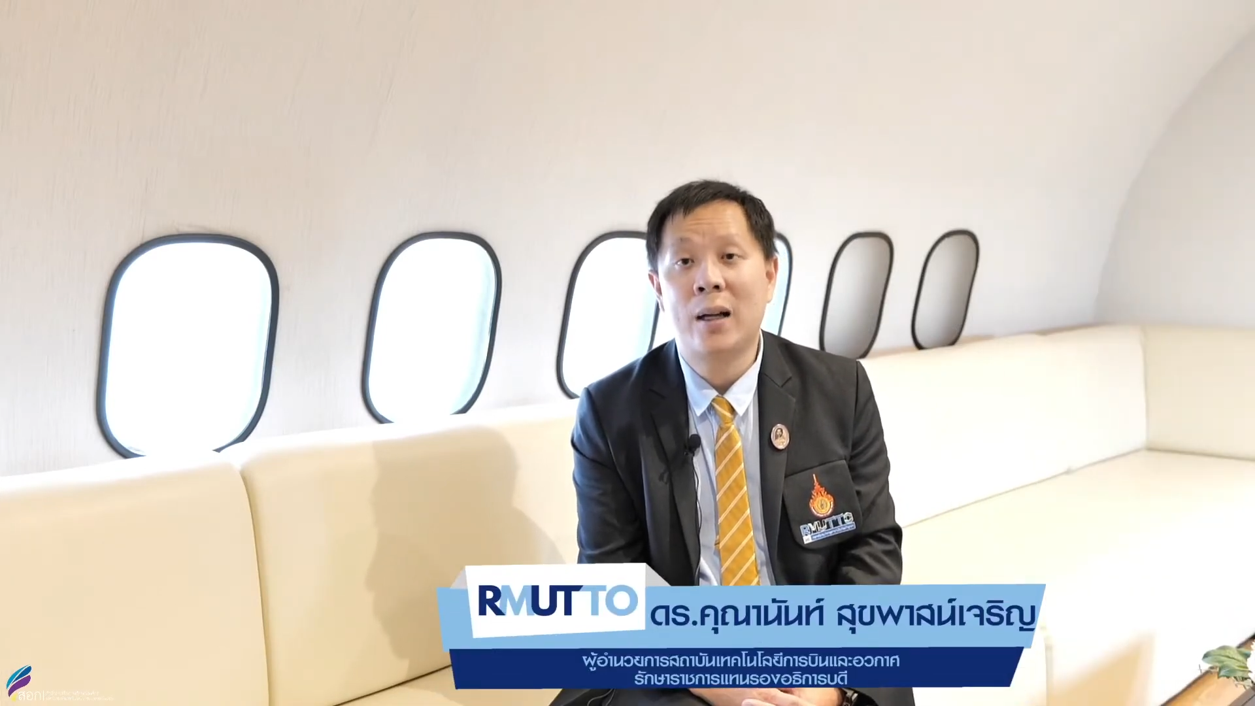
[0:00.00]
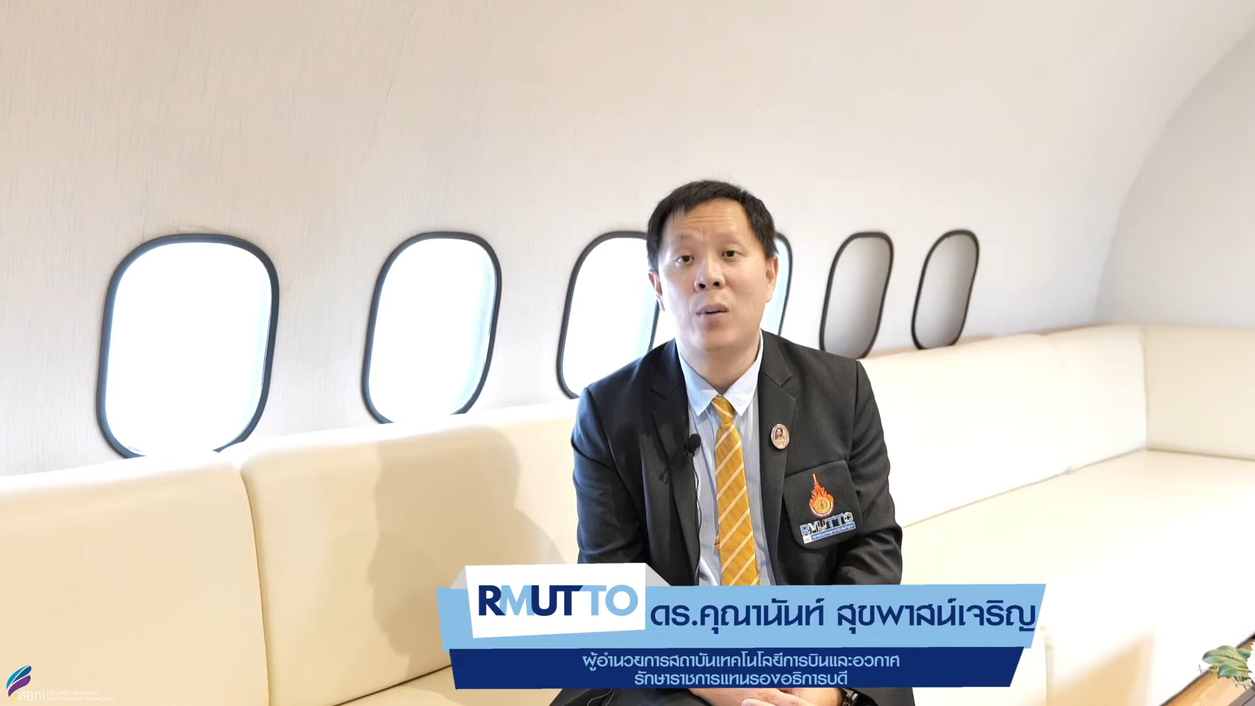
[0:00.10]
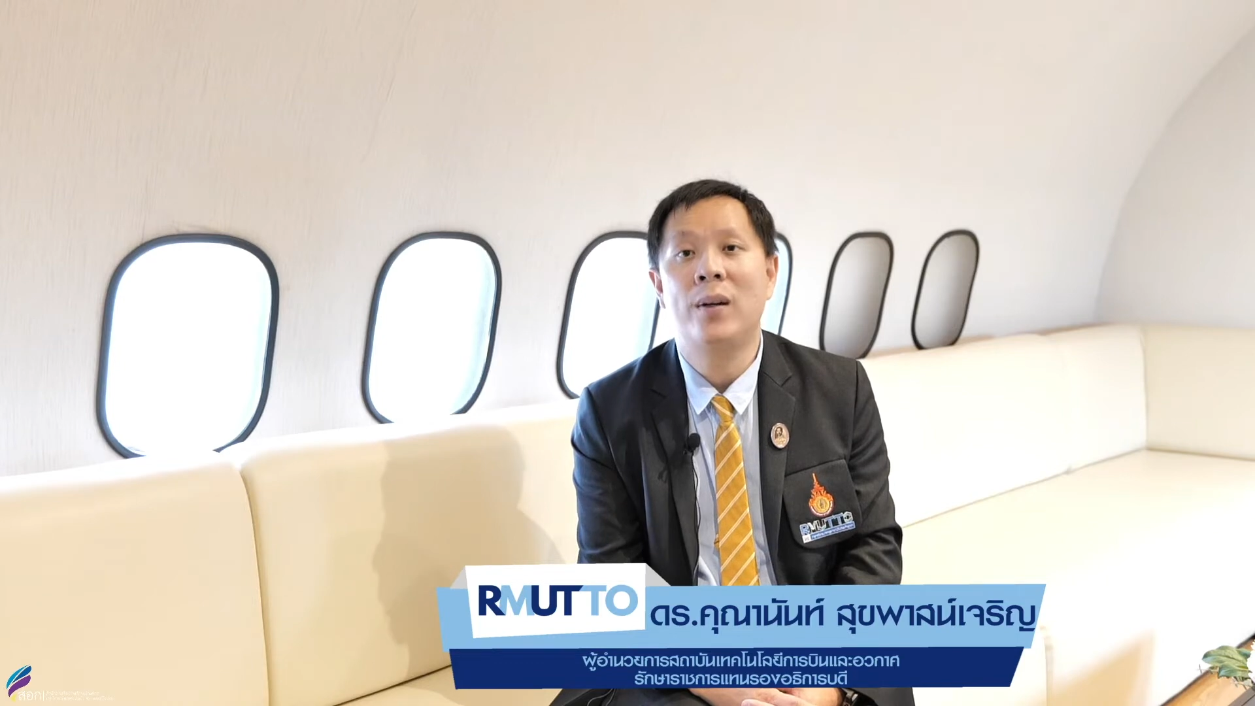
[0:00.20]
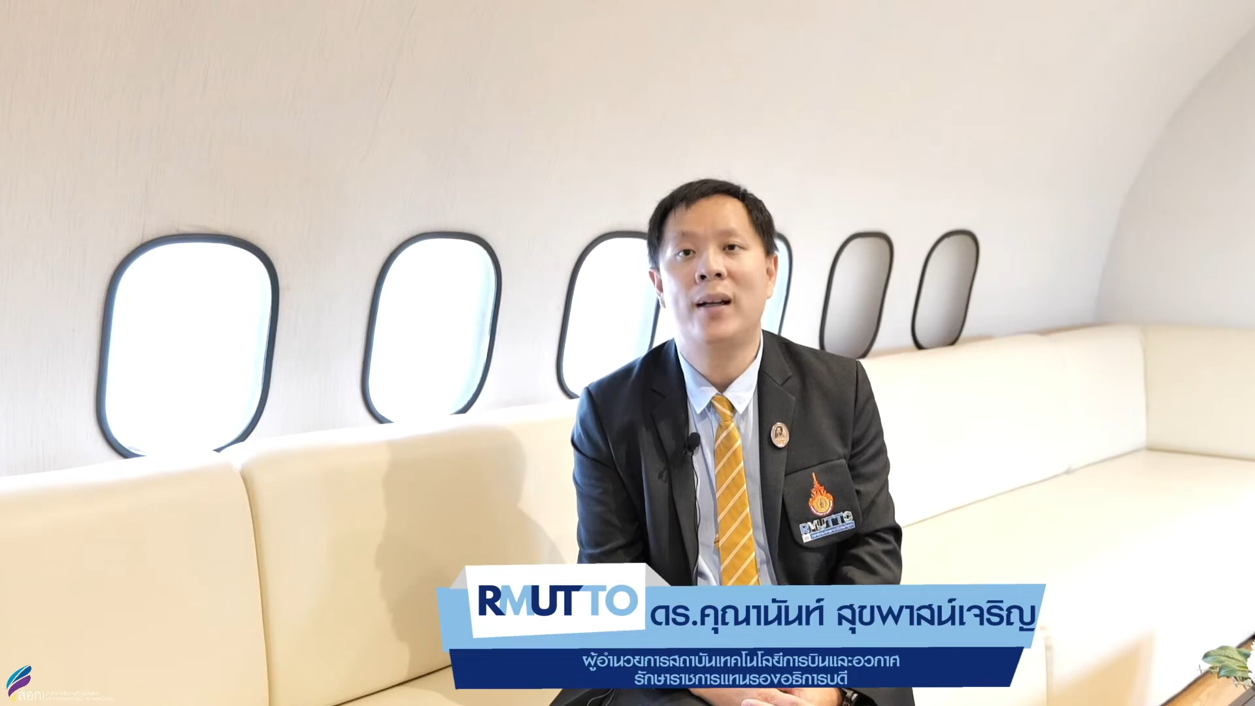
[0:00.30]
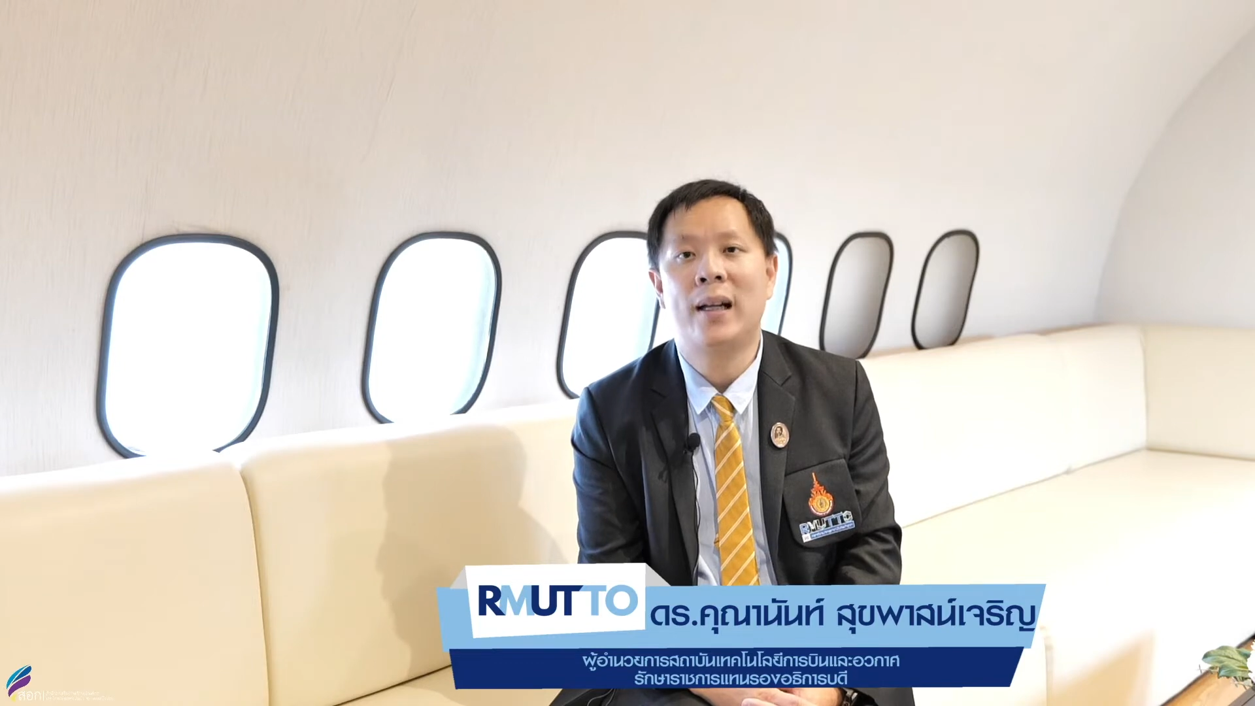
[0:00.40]
นา
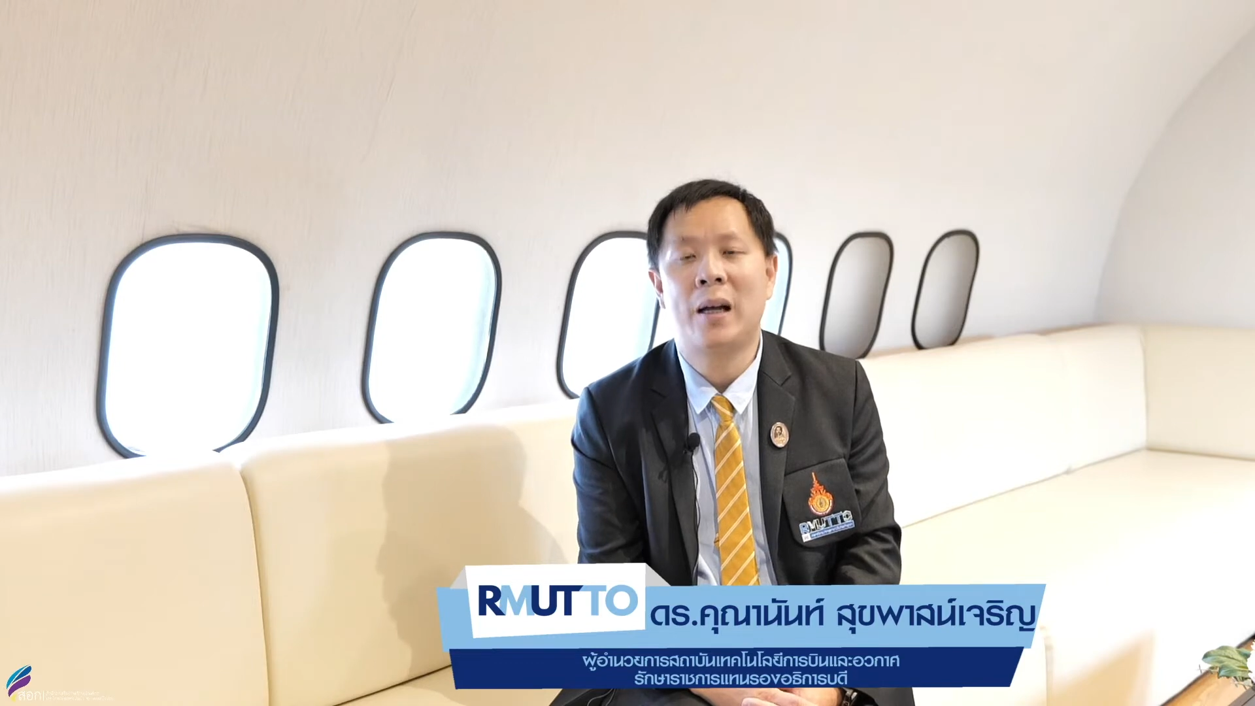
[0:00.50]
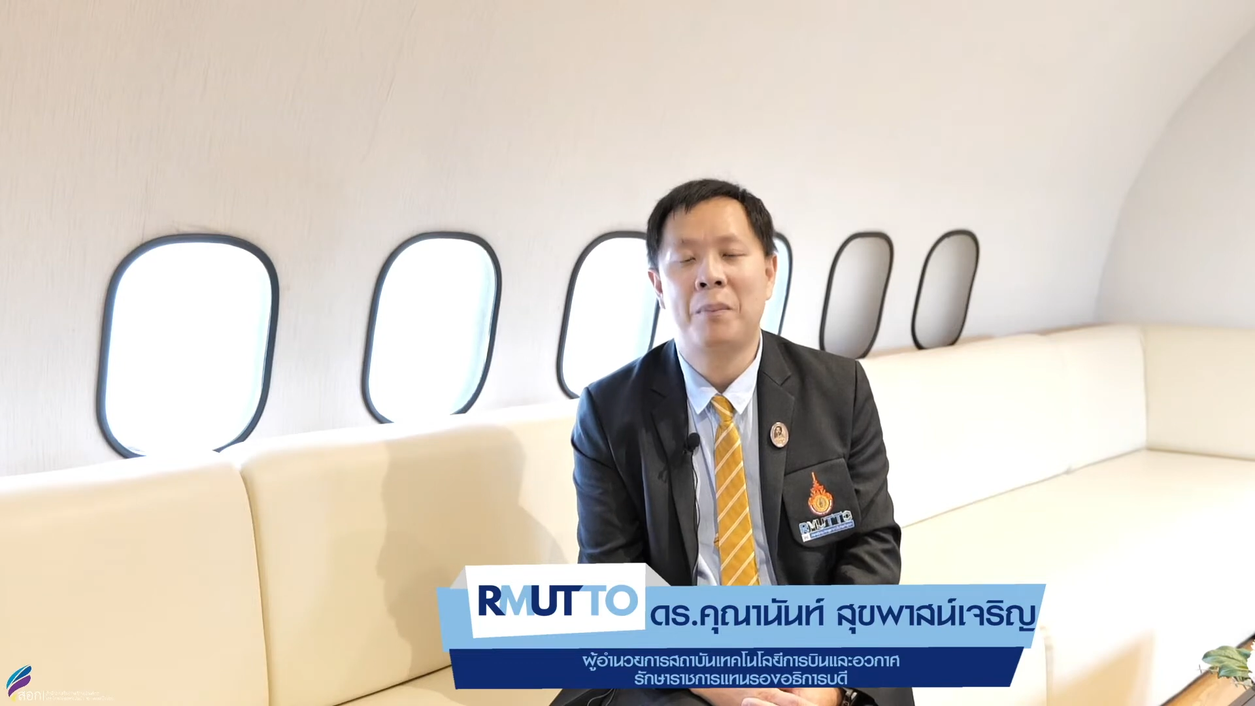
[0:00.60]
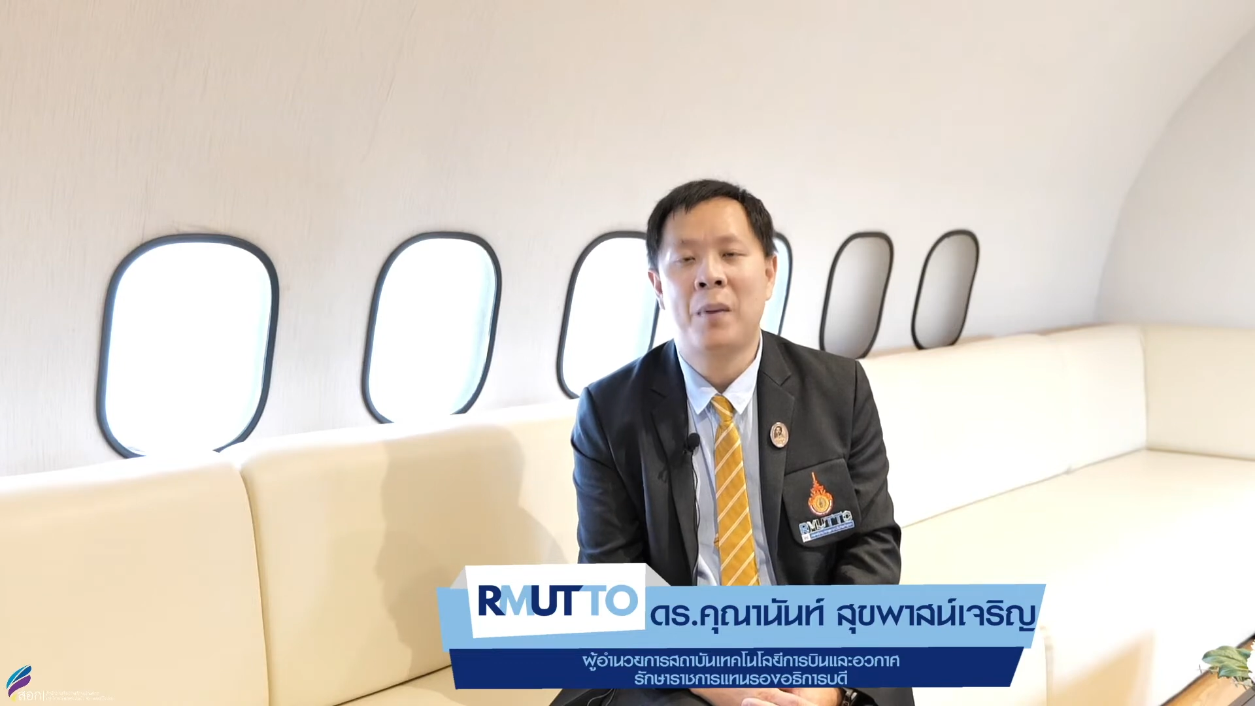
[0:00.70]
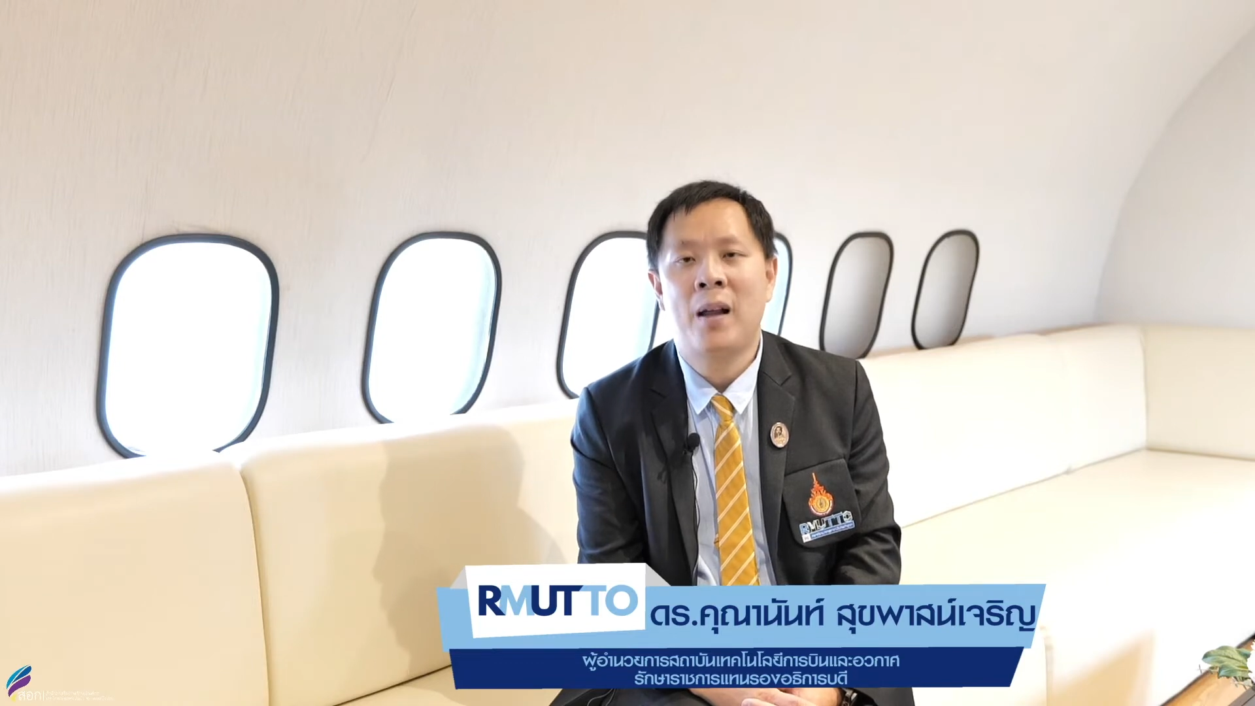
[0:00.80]
คตนะครับ